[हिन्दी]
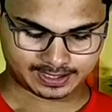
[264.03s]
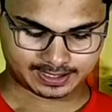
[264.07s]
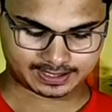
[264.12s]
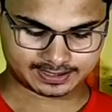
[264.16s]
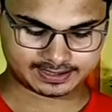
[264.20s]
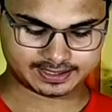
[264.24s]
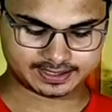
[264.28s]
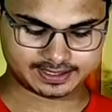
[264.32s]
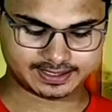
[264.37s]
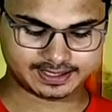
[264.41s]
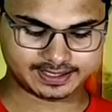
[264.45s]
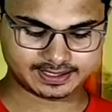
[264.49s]

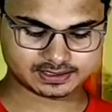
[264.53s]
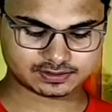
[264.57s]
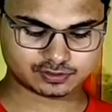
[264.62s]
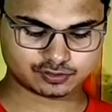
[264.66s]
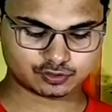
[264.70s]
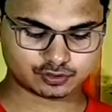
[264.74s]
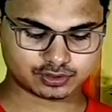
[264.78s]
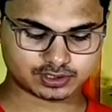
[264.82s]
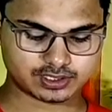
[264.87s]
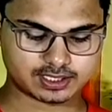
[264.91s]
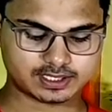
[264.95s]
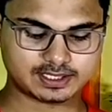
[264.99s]
एंड नेक्स्ट
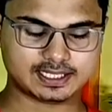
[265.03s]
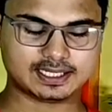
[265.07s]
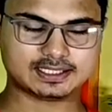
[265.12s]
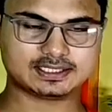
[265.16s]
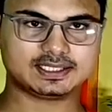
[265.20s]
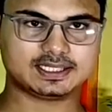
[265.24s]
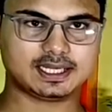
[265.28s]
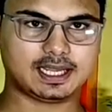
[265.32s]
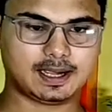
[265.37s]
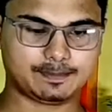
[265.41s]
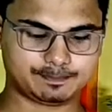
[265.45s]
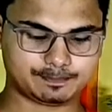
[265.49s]
जो कि है यहाँ
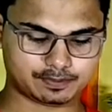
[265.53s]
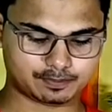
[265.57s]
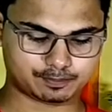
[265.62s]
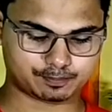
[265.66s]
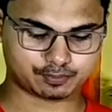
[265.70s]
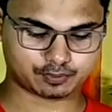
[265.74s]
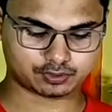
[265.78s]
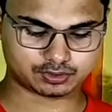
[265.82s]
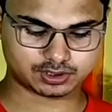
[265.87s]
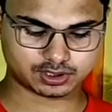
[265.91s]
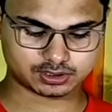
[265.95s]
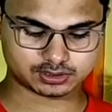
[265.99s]
से आप
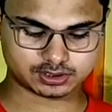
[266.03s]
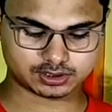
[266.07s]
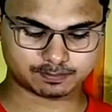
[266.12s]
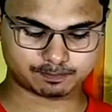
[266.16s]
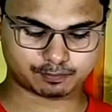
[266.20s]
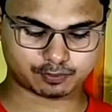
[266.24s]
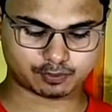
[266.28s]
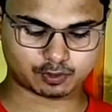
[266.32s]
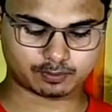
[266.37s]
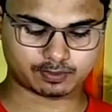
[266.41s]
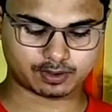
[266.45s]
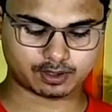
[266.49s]
प्रोडक्ट
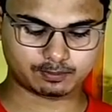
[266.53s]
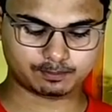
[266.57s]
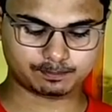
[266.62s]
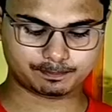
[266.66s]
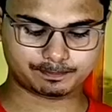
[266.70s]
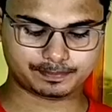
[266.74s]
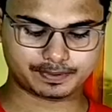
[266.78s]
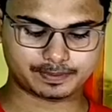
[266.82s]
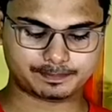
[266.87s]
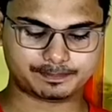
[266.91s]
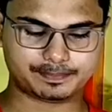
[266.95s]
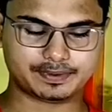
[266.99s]
प्रॉब्लम
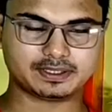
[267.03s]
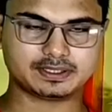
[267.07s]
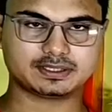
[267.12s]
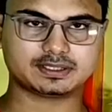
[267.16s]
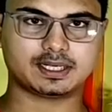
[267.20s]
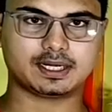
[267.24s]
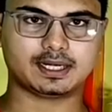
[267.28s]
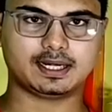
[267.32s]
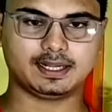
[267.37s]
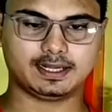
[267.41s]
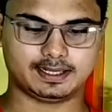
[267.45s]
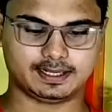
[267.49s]
पे प्रेस
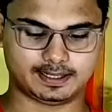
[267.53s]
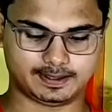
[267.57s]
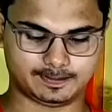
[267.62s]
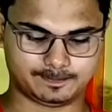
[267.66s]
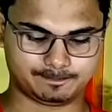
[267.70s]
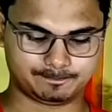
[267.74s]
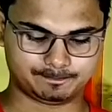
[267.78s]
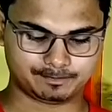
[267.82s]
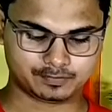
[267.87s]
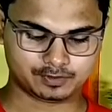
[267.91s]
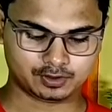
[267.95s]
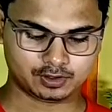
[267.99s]
कर लेंगे
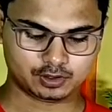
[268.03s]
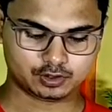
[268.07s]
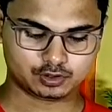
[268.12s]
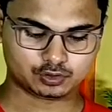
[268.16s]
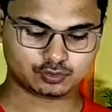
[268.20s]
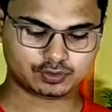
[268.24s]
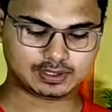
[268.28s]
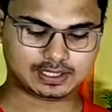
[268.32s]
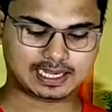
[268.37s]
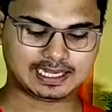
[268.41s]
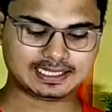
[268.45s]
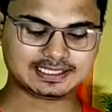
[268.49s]

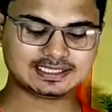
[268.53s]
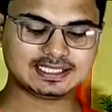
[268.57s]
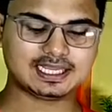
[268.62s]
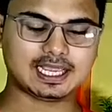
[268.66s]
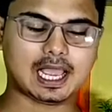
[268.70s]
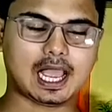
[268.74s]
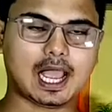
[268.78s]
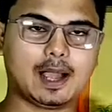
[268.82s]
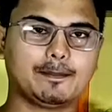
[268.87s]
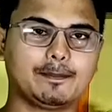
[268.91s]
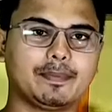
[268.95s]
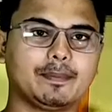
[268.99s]
तो यहाँ से
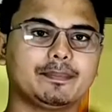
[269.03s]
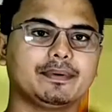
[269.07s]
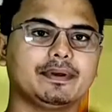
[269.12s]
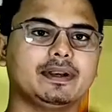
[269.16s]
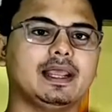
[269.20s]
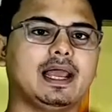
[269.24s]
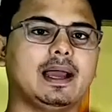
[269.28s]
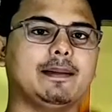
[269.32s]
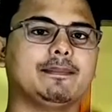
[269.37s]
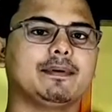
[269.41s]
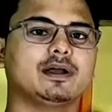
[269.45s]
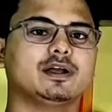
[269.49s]
आप अपने
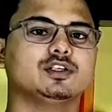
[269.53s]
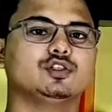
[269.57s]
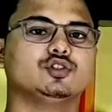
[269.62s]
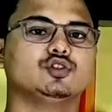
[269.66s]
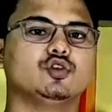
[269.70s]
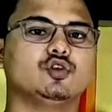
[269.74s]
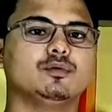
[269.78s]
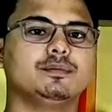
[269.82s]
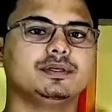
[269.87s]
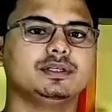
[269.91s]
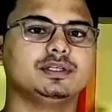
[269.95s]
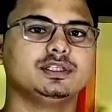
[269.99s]
आपका
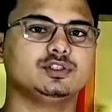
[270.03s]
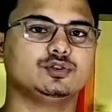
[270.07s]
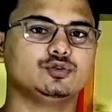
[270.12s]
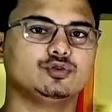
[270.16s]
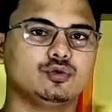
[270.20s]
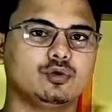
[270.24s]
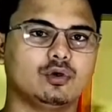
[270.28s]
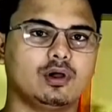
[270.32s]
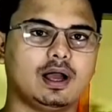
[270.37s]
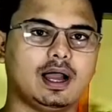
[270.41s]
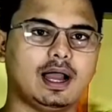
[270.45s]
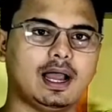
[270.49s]
जो भी इशू
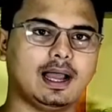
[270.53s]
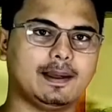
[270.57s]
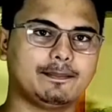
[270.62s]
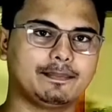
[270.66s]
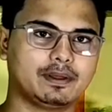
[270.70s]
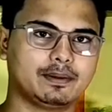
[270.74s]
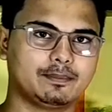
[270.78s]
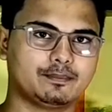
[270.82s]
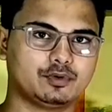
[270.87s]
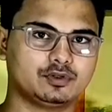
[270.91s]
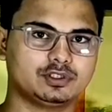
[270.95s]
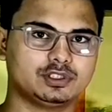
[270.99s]
होगा
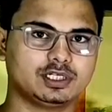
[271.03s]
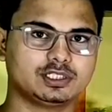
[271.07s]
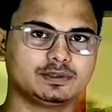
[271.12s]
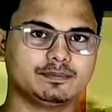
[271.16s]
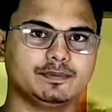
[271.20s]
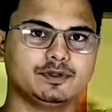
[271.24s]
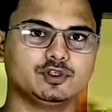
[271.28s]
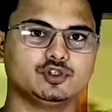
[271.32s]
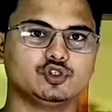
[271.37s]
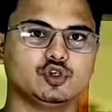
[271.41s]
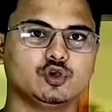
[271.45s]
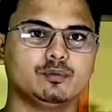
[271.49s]
आपके प्रोडक्ट
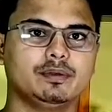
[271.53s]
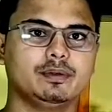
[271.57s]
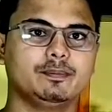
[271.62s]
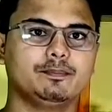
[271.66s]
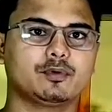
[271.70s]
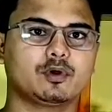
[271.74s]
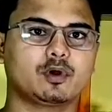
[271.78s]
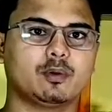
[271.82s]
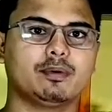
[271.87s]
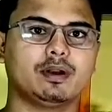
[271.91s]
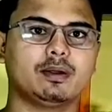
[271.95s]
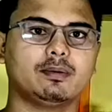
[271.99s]
में जो भी
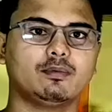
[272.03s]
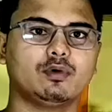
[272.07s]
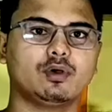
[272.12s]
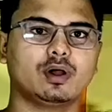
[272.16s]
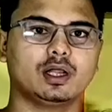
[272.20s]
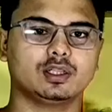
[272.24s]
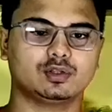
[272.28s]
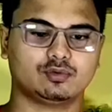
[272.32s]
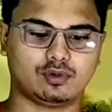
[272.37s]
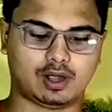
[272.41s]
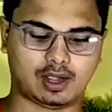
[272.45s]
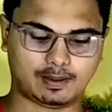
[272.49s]
प्रॉब्लम
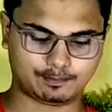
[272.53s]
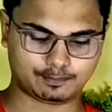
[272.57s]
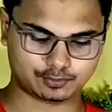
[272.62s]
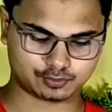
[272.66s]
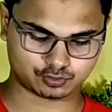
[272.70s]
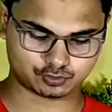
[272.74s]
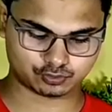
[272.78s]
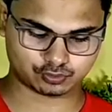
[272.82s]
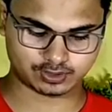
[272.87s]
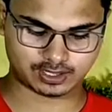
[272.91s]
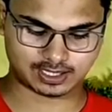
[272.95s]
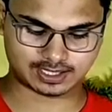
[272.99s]
होगा तो आप
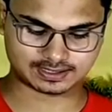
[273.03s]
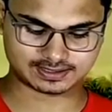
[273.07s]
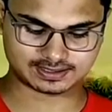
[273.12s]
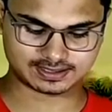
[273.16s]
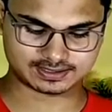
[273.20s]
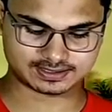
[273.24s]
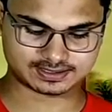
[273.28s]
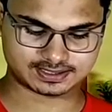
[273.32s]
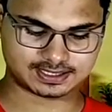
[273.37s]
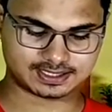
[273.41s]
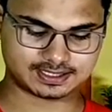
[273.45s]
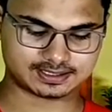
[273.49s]
उसको यहाँ से
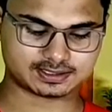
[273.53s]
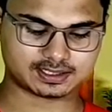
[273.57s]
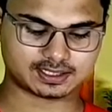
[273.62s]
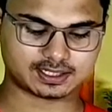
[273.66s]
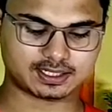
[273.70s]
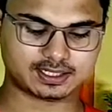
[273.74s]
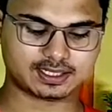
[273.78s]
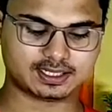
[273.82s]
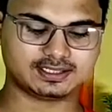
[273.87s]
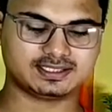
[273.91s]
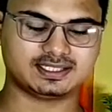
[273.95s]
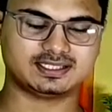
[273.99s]
सिलेक्ट कर
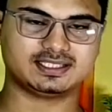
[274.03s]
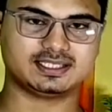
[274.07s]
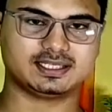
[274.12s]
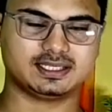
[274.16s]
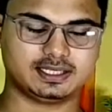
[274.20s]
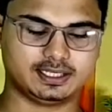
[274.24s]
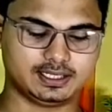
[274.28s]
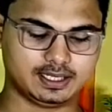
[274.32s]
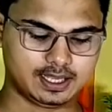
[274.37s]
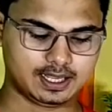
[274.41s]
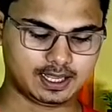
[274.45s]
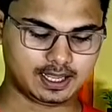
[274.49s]
लेंगे जैसे
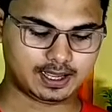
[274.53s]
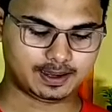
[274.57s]
कि